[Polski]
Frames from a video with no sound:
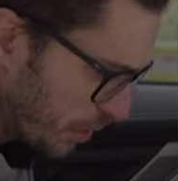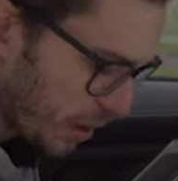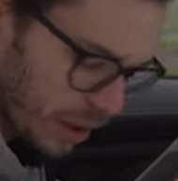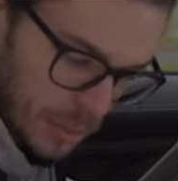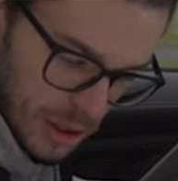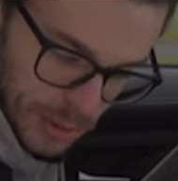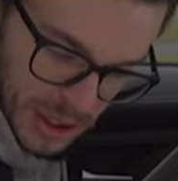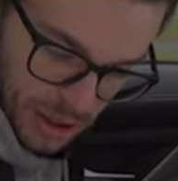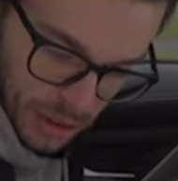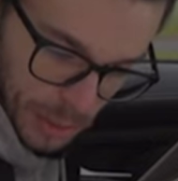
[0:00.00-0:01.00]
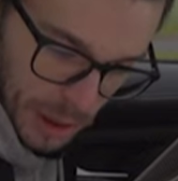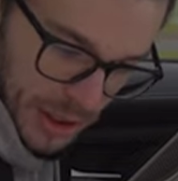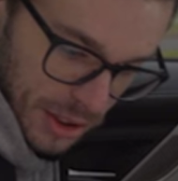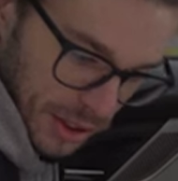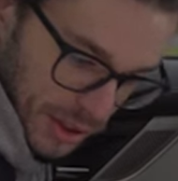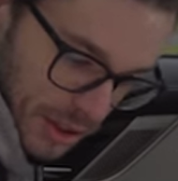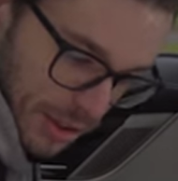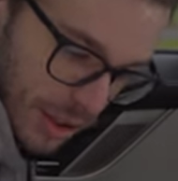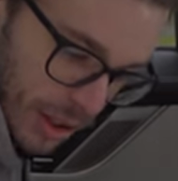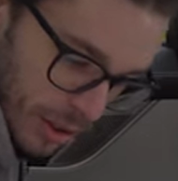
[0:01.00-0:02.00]
innej chyba trzeba za to dopłacić. Jest
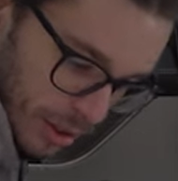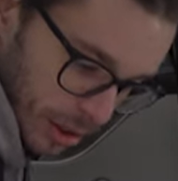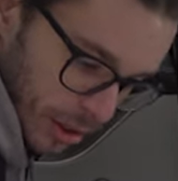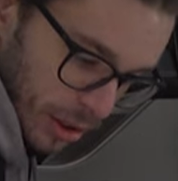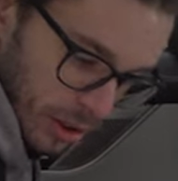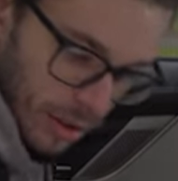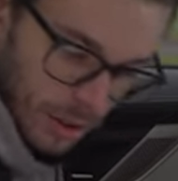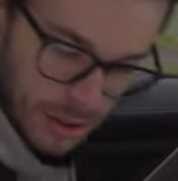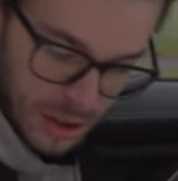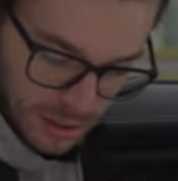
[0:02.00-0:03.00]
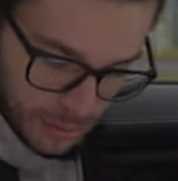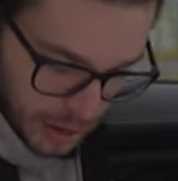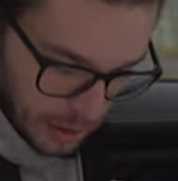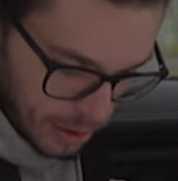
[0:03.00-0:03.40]
to ta droższa skóra,